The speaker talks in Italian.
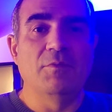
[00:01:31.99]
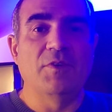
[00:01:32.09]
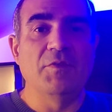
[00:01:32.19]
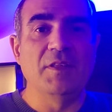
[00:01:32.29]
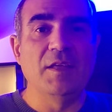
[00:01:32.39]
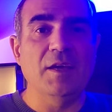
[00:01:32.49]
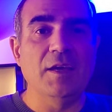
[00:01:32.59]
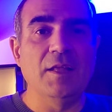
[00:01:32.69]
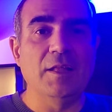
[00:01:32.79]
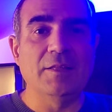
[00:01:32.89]
fa
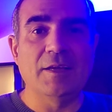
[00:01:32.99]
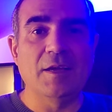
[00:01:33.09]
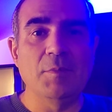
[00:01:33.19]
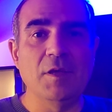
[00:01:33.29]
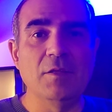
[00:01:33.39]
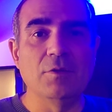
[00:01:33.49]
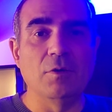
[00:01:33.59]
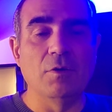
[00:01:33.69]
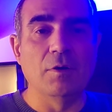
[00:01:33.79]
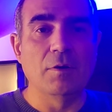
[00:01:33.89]
vedere
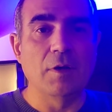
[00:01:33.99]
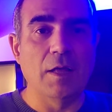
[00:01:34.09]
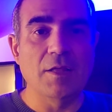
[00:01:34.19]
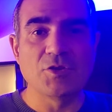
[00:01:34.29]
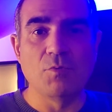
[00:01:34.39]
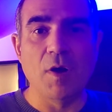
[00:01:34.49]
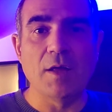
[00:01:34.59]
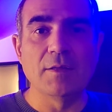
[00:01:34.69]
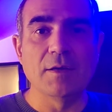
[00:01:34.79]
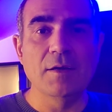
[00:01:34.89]
l'attaccamento alla
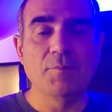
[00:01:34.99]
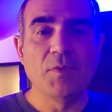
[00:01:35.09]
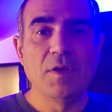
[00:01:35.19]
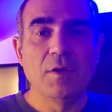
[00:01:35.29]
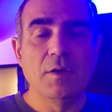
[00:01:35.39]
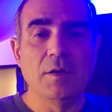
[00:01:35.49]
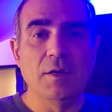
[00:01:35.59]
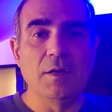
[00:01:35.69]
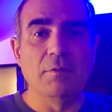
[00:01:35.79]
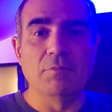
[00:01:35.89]
squadra
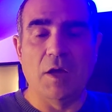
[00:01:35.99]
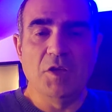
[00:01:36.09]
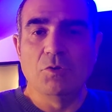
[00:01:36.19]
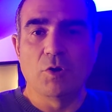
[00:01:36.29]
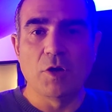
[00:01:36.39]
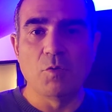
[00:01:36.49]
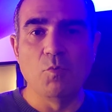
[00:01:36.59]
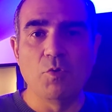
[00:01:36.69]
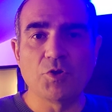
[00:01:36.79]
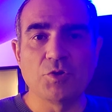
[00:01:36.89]
eh, Eino che
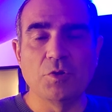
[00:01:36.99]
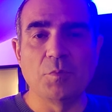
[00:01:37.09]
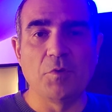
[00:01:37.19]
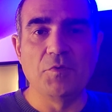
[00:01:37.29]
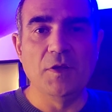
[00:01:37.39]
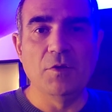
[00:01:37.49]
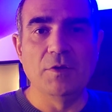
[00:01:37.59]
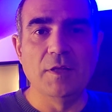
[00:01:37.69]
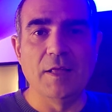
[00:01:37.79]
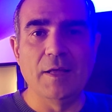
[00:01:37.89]
comunque sotto il profilo
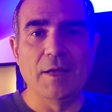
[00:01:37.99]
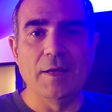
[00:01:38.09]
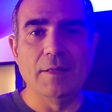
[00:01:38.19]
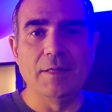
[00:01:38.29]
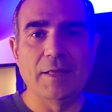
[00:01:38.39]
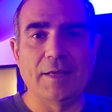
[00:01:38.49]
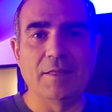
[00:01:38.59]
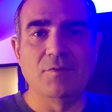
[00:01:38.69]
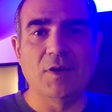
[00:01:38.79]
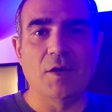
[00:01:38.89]
della, della
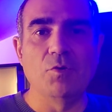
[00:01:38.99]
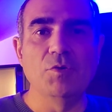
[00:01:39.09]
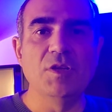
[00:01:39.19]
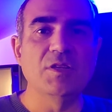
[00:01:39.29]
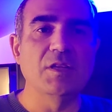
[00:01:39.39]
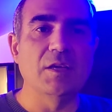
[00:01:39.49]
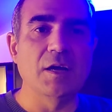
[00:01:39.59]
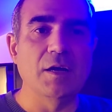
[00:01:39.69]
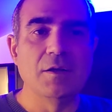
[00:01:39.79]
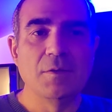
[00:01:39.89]
cattiveria
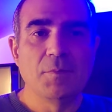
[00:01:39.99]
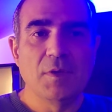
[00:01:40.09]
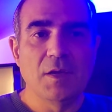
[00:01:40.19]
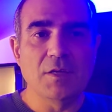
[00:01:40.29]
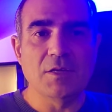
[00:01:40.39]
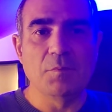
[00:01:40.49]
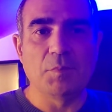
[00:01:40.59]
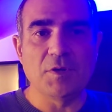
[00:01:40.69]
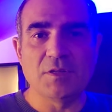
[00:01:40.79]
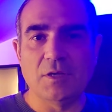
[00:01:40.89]
agonistica è
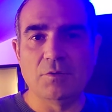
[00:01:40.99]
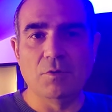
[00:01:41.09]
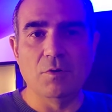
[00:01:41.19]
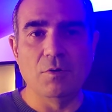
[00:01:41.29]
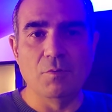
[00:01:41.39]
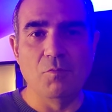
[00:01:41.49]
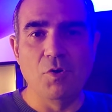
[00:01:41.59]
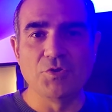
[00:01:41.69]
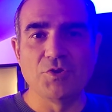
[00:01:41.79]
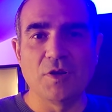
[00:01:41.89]
sempre stato un
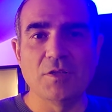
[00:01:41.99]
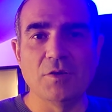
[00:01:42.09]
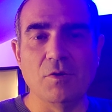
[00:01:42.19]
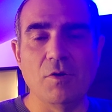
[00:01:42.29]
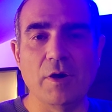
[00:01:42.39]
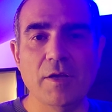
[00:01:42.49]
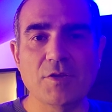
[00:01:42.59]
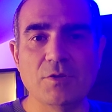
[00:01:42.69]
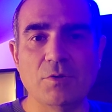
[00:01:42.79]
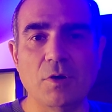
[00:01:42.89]
buon giocatore,
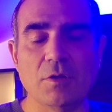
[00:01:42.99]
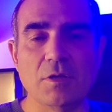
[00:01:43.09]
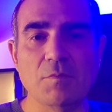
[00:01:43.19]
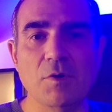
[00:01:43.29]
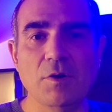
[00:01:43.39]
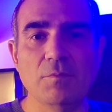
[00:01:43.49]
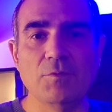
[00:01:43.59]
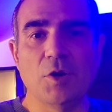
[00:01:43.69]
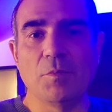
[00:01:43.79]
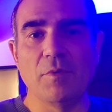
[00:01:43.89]
se non ottimo,
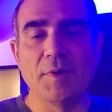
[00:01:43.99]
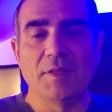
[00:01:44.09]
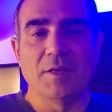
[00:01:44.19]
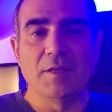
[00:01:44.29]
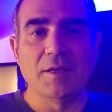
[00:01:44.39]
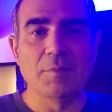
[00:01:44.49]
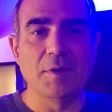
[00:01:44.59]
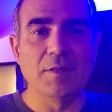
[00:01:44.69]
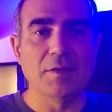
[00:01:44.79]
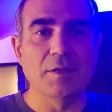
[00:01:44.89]
dopo vabbè
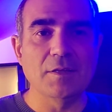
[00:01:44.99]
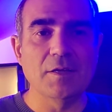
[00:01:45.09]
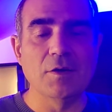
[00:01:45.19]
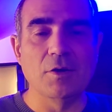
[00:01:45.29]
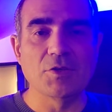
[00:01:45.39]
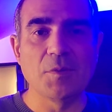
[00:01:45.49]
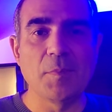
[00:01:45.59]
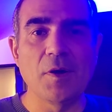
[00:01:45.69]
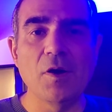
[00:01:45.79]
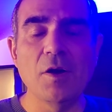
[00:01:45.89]
tecnicamente è un'altra cosa,
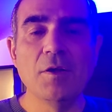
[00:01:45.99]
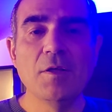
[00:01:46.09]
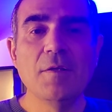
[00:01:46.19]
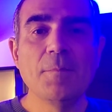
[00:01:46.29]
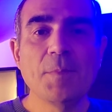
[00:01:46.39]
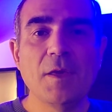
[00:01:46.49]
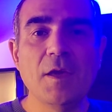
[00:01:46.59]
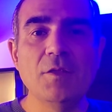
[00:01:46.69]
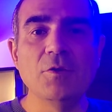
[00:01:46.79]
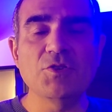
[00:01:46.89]
però
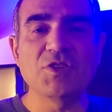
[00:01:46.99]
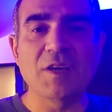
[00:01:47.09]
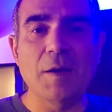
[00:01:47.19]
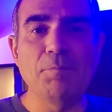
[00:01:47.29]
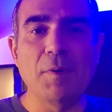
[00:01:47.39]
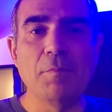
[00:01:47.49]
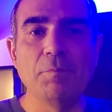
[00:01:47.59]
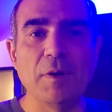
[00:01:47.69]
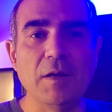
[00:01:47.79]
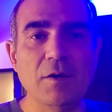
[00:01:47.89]
Eno strappa un
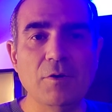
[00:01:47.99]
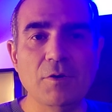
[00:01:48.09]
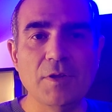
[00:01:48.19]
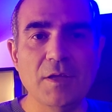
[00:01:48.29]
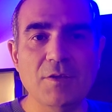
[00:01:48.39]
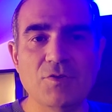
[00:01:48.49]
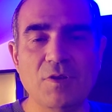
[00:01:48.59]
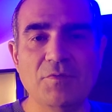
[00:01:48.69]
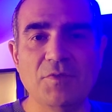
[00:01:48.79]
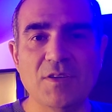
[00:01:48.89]
pallone
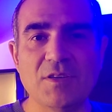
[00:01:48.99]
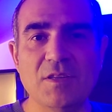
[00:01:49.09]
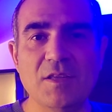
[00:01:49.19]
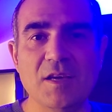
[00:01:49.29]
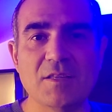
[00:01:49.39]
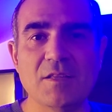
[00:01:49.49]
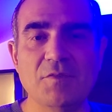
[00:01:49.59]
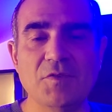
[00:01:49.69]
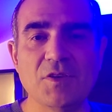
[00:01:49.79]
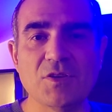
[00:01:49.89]
sulla fascia di destra
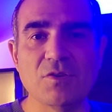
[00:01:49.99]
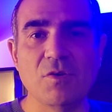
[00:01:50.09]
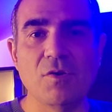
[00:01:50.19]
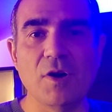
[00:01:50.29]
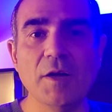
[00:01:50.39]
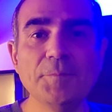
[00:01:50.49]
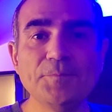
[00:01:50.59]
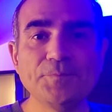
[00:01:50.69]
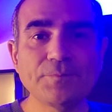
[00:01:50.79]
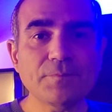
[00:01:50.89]
difensore
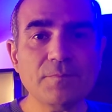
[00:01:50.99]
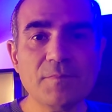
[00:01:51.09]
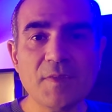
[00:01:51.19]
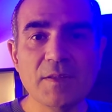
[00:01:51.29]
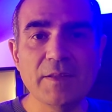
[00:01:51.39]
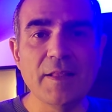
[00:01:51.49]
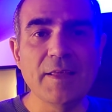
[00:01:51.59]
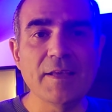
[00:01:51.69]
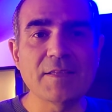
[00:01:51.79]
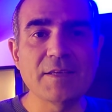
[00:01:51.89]
del
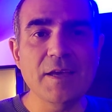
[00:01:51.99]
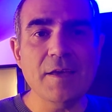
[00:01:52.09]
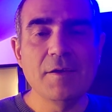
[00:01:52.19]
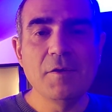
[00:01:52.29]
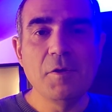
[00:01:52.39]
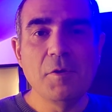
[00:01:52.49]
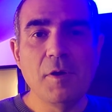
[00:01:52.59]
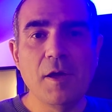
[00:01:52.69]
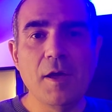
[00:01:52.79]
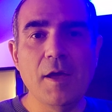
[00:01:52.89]
Lecce,
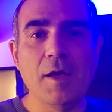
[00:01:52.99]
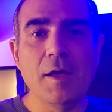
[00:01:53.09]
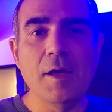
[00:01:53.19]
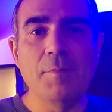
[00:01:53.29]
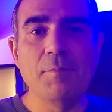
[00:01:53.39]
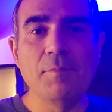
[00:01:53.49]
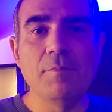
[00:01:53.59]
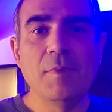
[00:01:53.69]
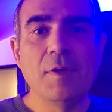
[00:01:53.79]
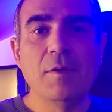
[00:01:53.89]

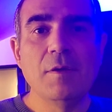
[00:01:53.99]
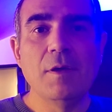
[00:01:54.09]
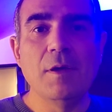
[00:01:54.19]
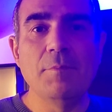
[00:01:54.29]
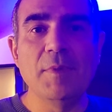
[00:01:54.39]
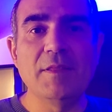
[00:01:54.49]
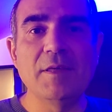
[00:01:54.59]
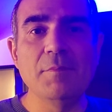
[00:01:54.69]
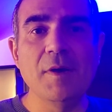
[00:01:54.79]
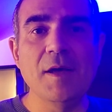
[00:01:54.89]
ehm, eh,
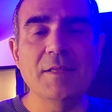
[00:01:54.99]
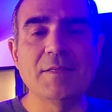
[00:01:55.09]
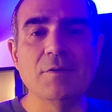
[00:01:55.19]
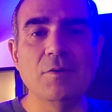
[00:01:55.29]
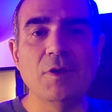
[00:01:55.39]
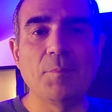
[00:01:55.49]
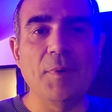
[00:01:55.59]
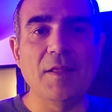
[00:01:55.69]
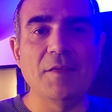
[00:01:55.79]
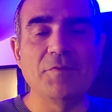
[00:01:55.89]
mette in mezzo, la
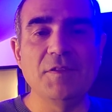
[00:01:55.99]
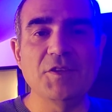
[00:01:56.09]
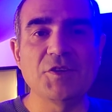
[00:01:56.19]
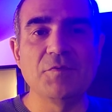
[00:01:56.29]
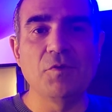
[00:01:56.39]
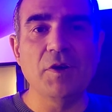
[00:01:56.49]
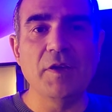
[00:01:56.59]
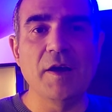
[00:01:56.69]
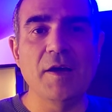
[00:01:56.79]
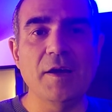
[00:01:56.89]
palla finisce
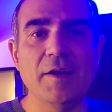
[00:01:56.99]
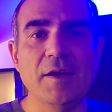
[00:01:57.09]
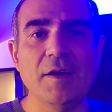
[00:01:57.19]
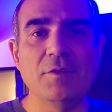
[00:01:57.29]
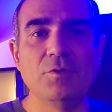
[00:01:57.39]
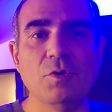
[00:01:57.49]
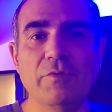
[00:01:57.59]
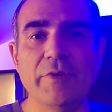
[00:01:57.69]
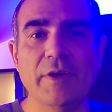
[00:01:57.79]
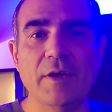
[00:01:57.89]
fuori area
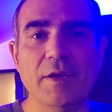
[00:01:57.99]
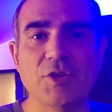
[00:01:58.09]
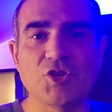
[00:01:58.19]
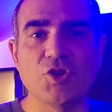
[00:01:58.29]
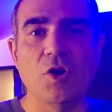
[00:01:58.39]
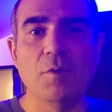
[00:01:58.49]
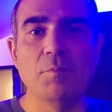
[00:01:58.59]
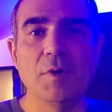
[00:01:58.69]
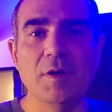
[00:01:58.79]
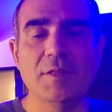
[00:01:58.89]
dove
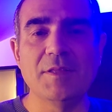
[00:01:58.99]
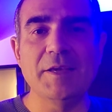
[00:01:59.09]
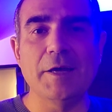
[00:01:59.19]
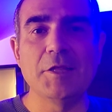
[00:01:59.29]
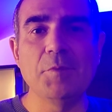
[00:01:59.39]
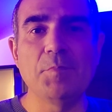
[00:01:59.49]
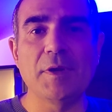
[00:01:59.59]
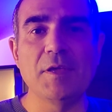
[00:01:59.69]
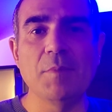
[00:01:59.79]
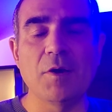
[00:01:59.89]
Som tira di
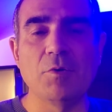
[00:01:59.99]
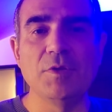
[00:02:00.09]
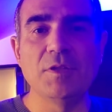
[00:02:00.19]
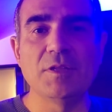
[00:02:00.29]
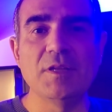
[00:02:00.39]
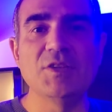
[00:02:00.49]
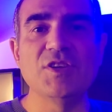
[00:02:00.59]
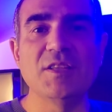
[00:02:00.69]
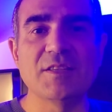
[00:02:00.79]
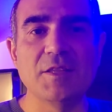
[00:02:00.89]
prima con
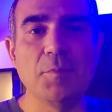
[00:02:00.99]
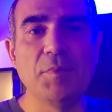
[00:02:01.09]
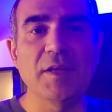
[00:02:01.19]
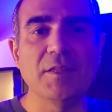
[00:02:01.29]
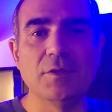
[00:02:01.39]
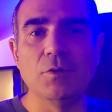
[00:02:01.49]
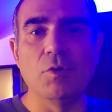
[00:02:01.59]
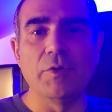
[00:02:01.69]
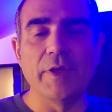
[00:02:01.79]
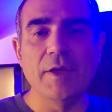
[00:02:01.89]
intelligenza di
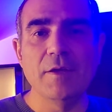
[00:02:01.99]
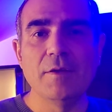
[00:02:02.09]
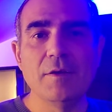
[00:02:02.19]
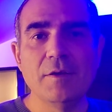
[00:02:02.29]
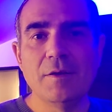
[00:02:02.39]
piattone,